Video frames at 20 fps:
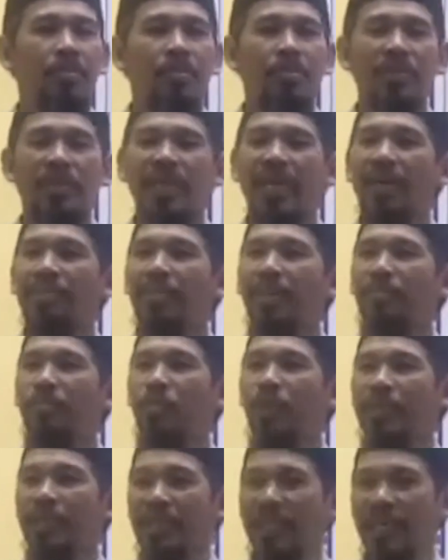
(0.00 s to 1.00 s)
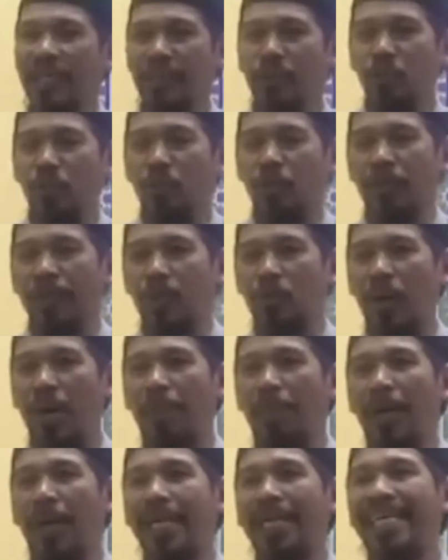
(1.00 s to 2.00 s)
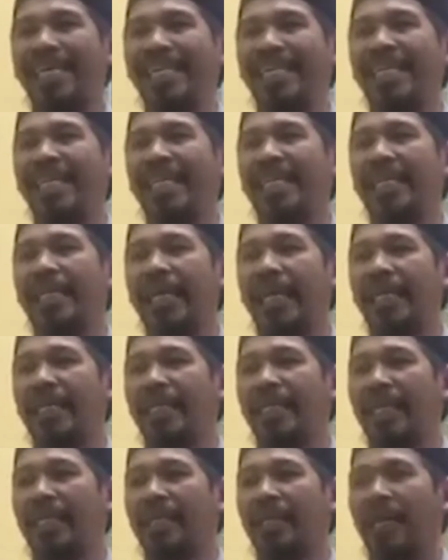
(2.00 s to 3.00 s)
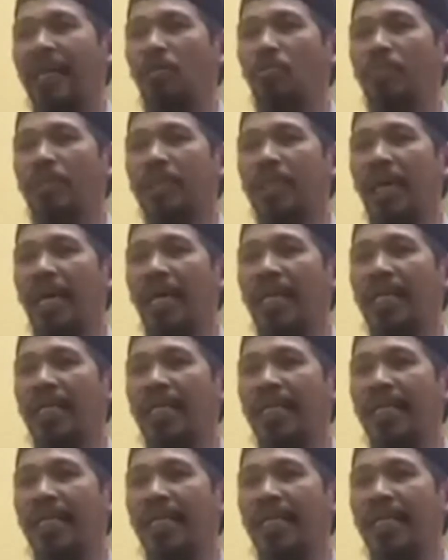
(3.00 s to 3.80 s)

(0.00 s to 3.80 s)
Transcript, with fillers: yang membuat tidak cukup itu apa? Keinginan yang terlalu besar.